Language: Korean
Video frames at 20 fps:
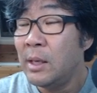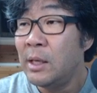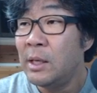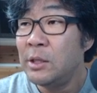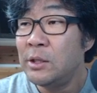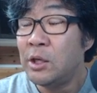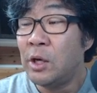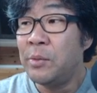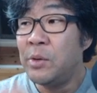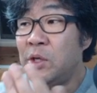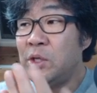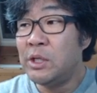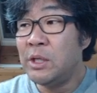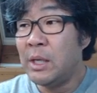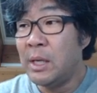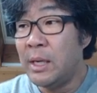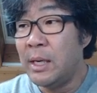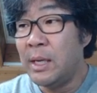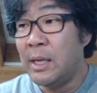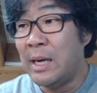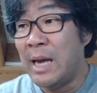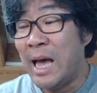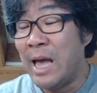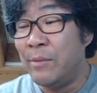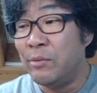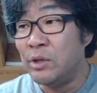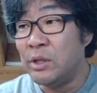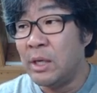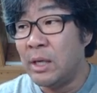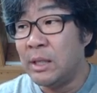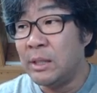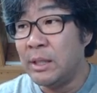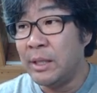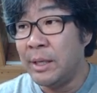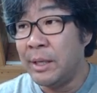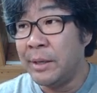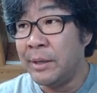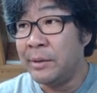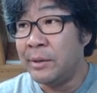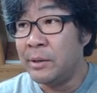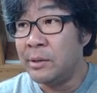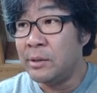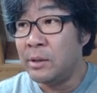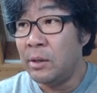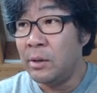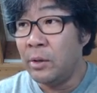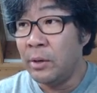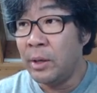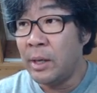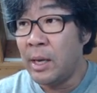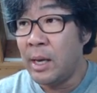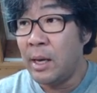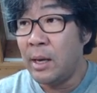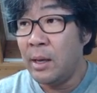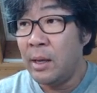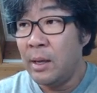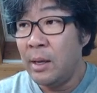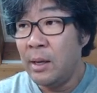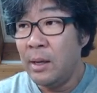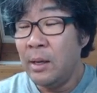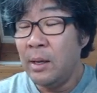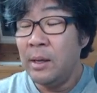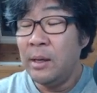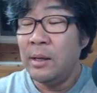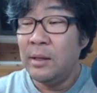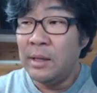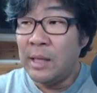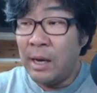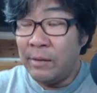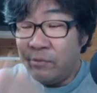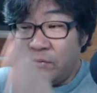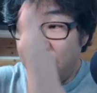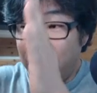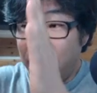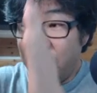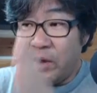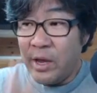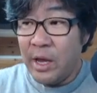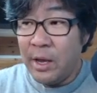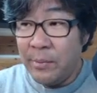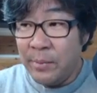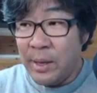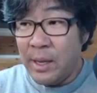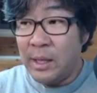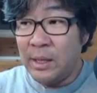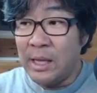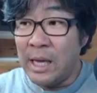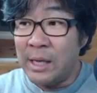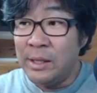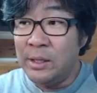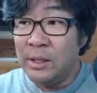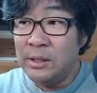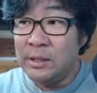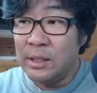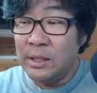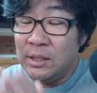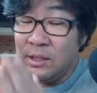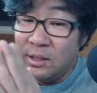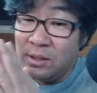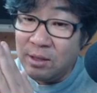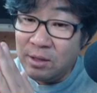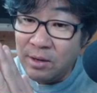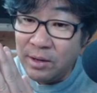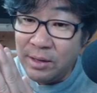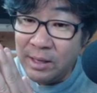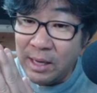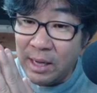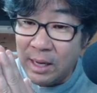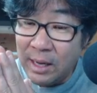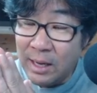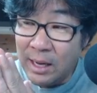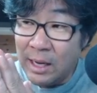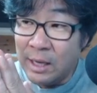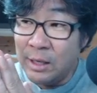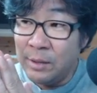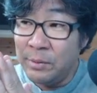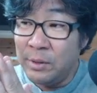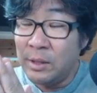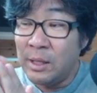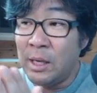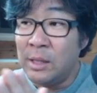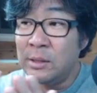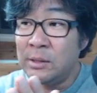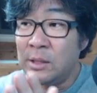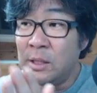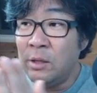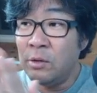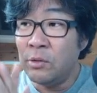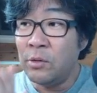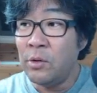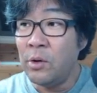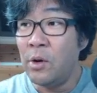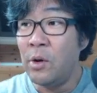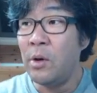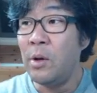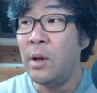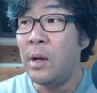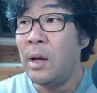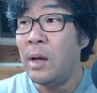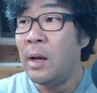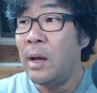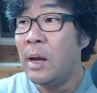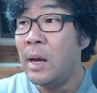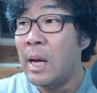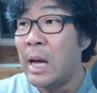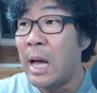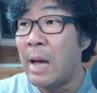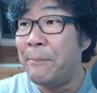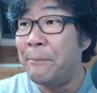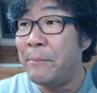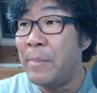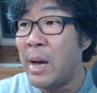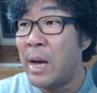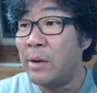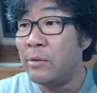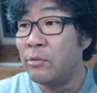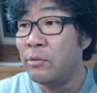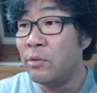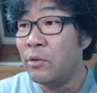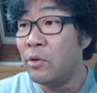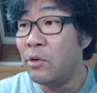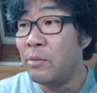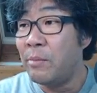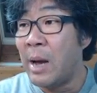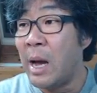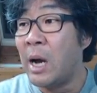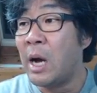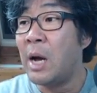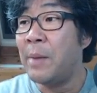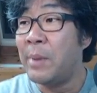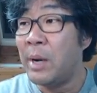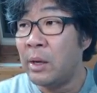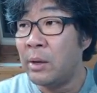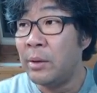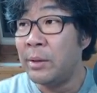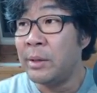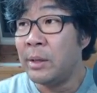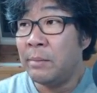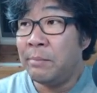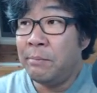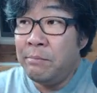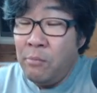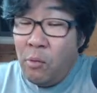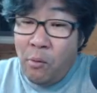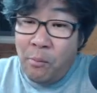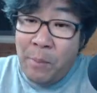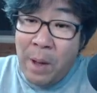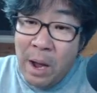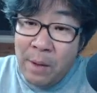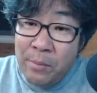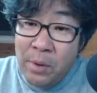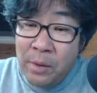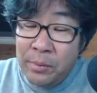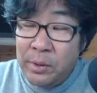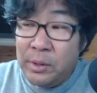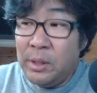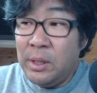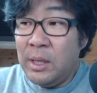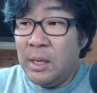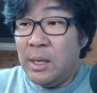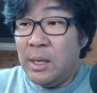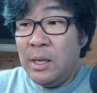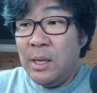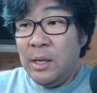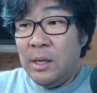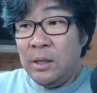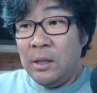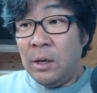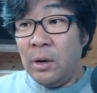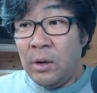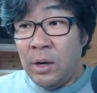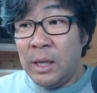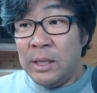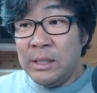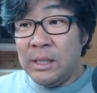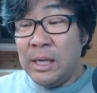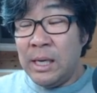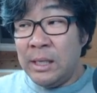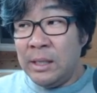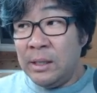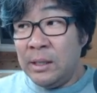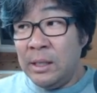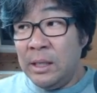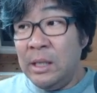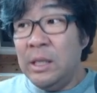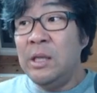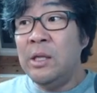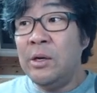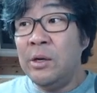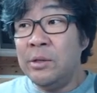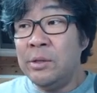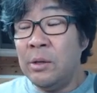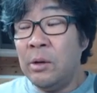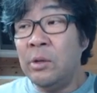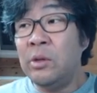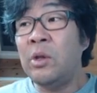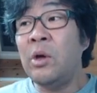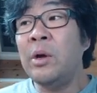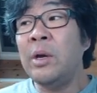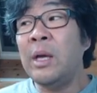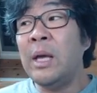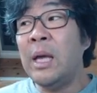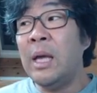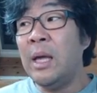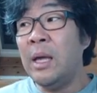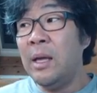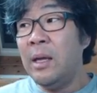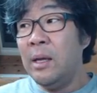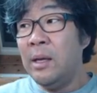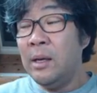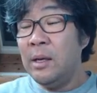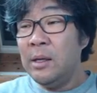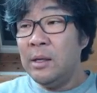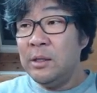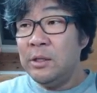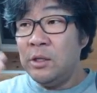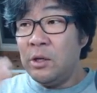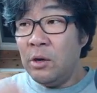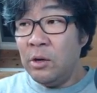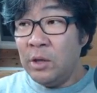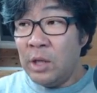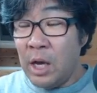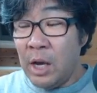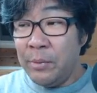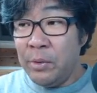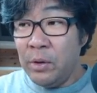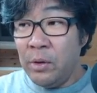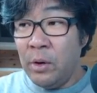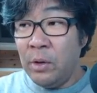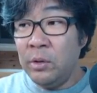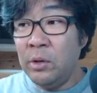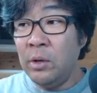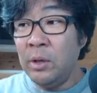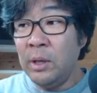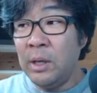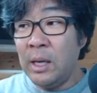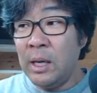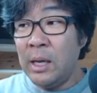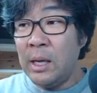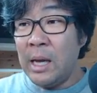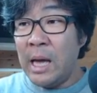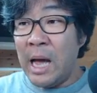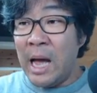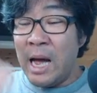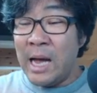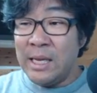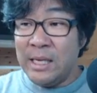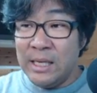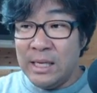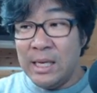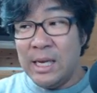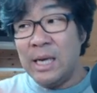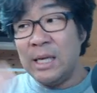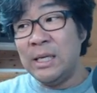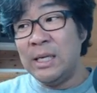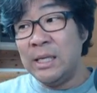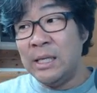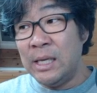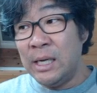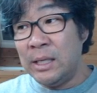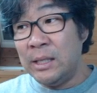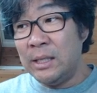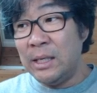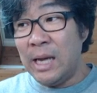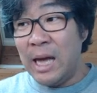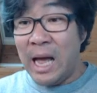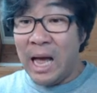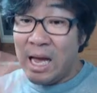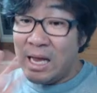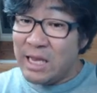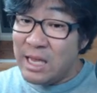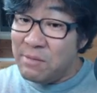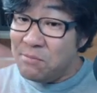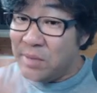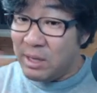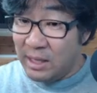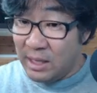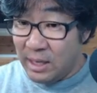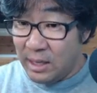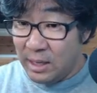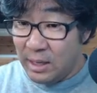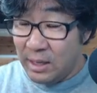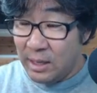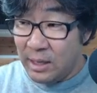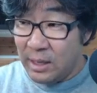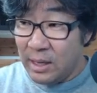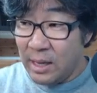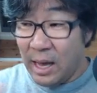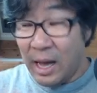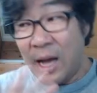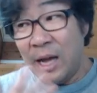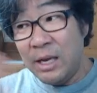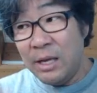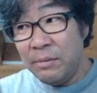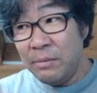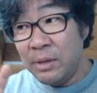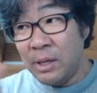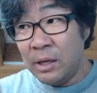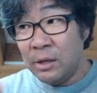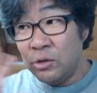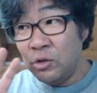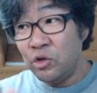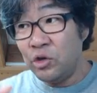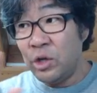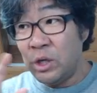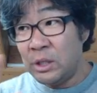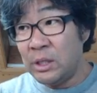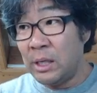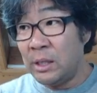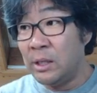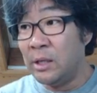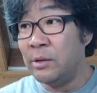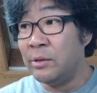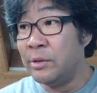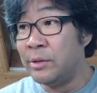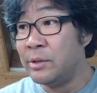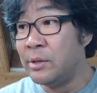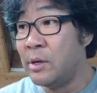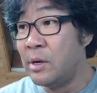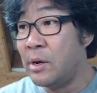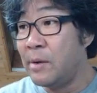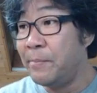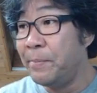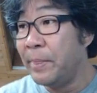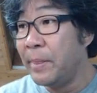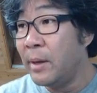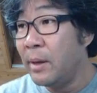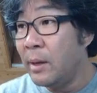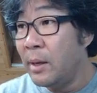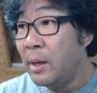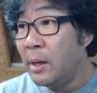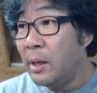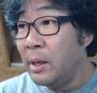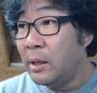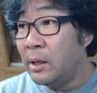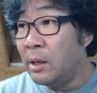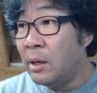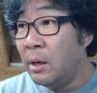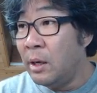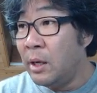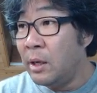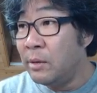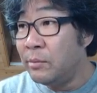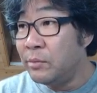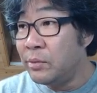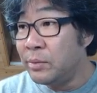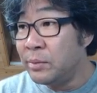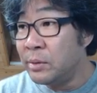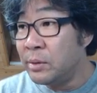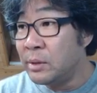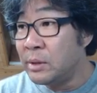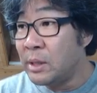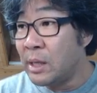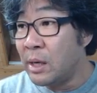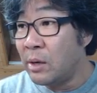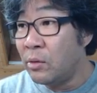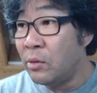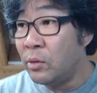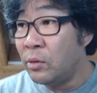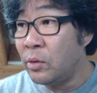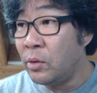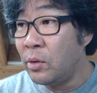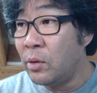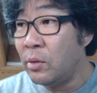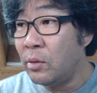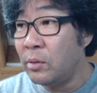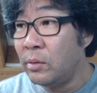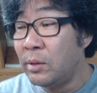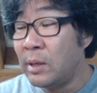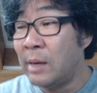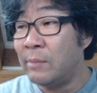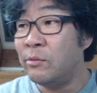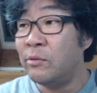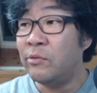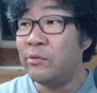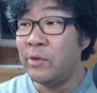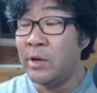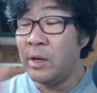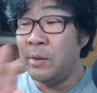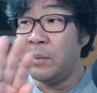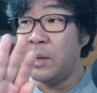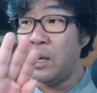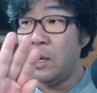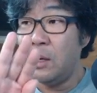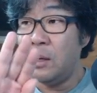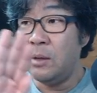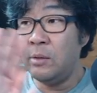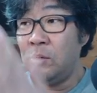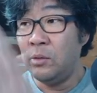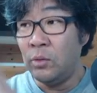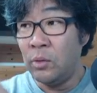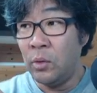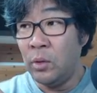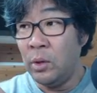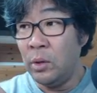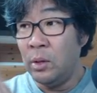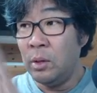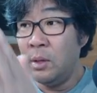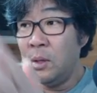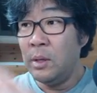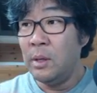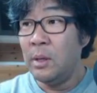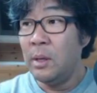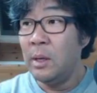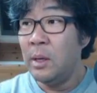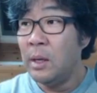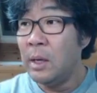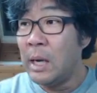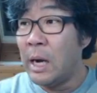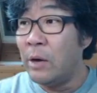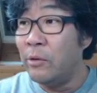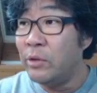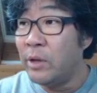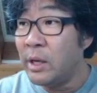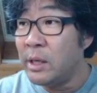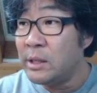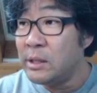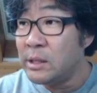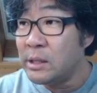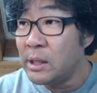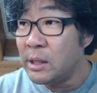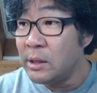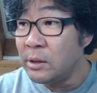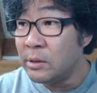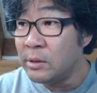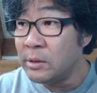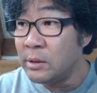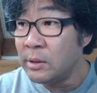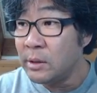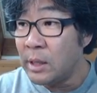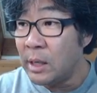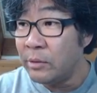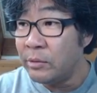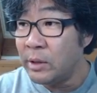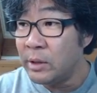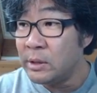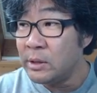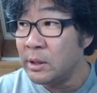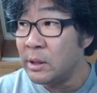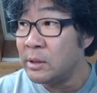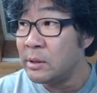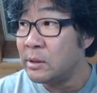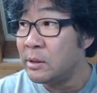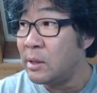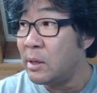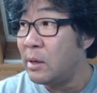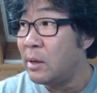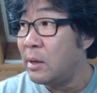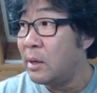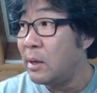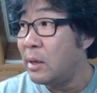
저번 시간에 라이브 시간에 제기한 거 있죠. 여기에 나무 프레임에 단열재를 넣을 거냐 아니면 단열재를 넣고 합판으로 마감할 거냐 뭐 방법은 여러 가지가 있는 거죠. 어떤 게 정답이고 어떤 게 아니냐 기냐는 아닙니다. 그건 중요하지 않다는 거죠. 열리는 부분 창호도 나무 프레임에 돌 가운데가 힌지가 있는 거죠. 가운데 힌지가 있어서